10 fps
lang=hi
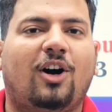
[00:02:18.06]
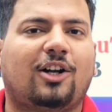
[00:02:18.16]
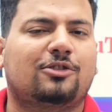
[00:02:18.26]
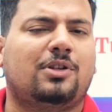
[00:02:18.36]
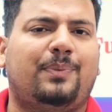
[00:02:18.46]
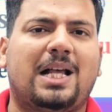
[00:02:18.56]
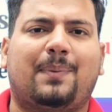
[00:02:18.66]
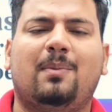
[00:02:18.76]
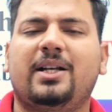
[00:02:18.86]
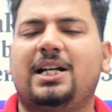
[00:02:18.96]
और दोस्तों पीआर
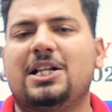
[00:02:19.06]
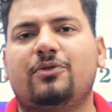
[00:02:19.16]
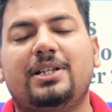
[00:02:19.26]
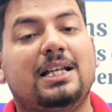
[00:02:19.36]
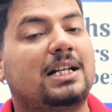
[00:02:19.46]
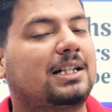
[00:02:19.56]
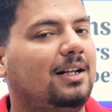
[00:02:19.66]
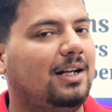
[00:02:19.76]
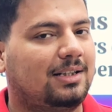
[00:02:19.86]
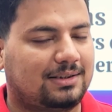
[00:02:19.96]
फैमिली निकल चुकी है एक
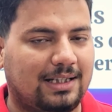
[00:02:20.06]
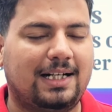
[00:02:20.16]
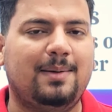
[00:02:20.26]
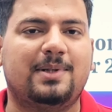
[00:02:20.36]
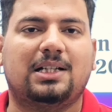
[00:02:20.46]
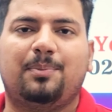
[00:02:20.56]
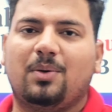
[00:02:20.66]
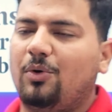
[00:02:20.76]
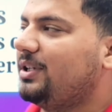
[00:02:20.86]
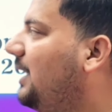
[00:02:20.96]
तगड़ी मिशन पे
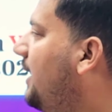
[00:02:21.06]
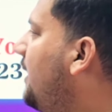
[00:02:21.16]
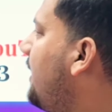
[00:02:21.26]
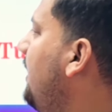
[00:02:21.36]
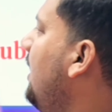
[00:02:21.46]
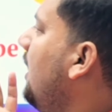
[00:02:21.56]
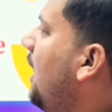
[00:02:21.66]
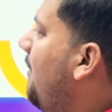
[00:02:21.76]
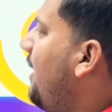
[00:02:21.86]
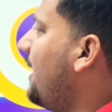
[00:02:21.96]
वो क्या है ना कि
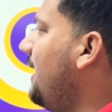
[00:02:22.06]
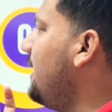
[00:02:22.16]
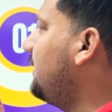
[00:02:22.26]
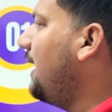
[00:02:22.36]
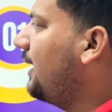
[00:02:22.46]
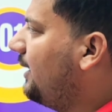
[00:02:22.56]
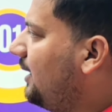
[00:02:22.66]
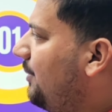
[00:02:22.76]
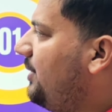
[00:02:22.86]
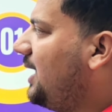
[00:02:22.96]
हमारा एक टारगेट
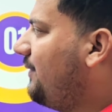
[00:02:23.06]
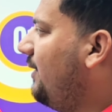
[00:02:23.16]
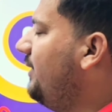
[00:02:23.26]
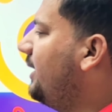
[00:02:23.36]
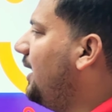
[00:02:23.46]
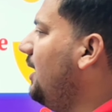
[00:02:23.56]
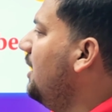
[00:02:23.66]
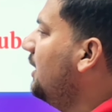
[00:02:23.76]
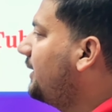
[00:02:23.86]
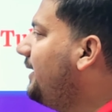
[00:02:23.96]
है पीआर फैमिली का
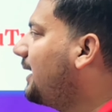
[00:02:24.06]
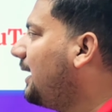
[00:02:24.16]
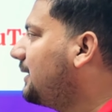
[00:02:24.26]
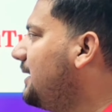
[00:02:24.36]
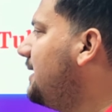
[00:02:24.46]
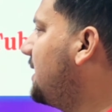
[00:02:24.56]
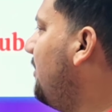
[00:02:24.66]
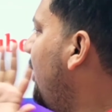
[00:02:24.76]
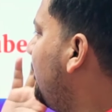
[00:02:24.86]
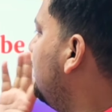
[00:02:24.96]
कि इकतीस
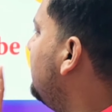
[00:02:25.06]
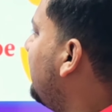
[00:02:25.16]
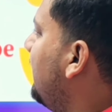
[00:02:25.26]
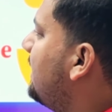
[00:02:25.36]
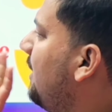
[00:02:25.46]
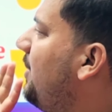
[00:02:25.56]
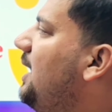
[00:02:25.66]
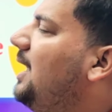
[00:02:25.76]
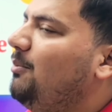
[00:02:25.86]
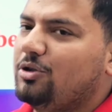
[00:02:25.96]
दिसंबर 2023 से
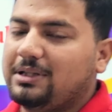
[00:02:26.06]
पहले हम लोग